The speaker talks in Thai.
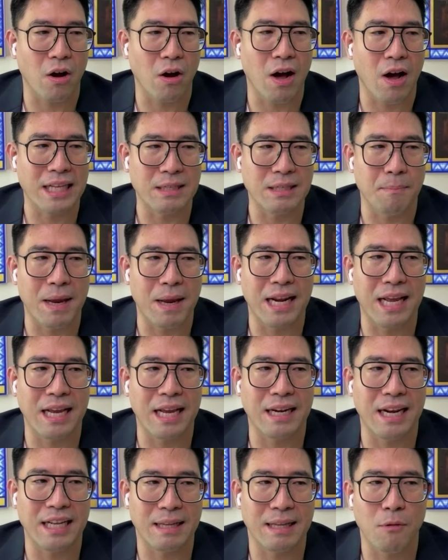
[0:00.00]
ก็อาจจะเป็น
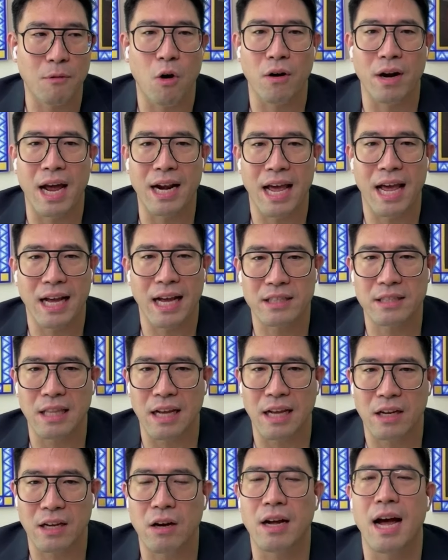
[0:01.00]
ในทางดองนั้นนะ
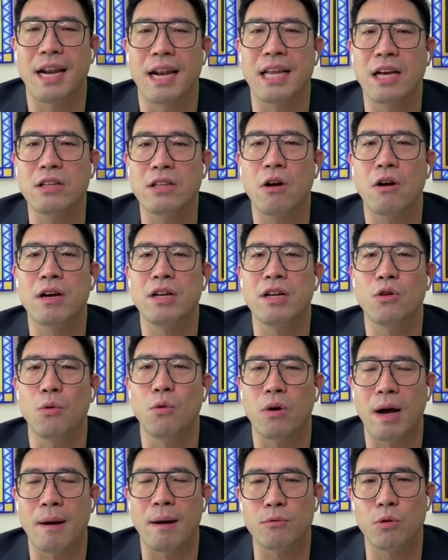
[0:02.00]
แต่ก็อันนี้ก็ต้องขึ้น
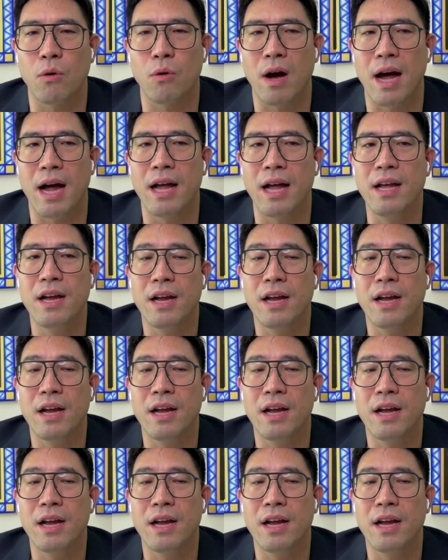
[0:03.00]
อยู่กับตัว